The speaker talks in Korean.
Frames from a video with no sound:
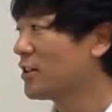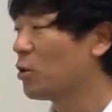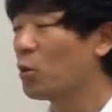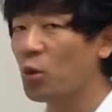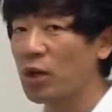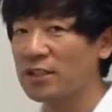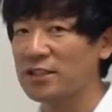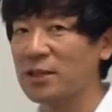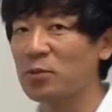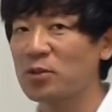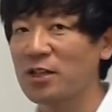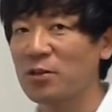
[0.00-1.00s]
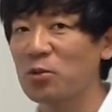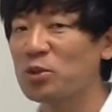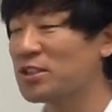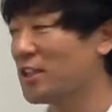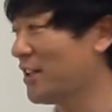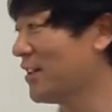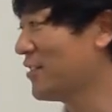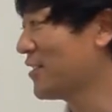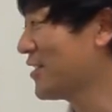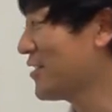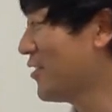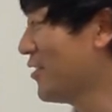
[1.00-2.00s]
오가 잘못할 오자예요.
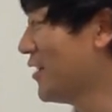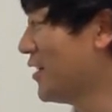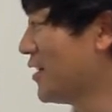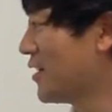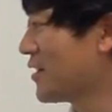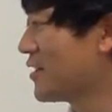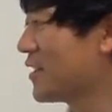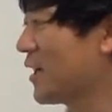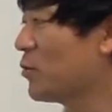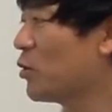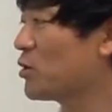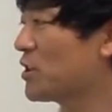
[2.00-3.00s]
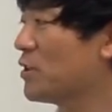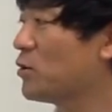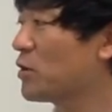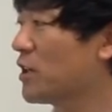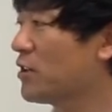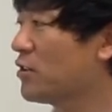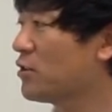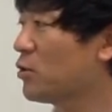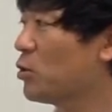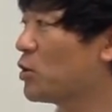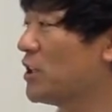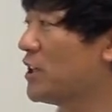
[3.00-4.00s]
그래서 그 잘못 기록한 거를
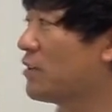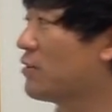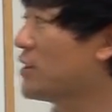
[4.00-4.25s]
오기라고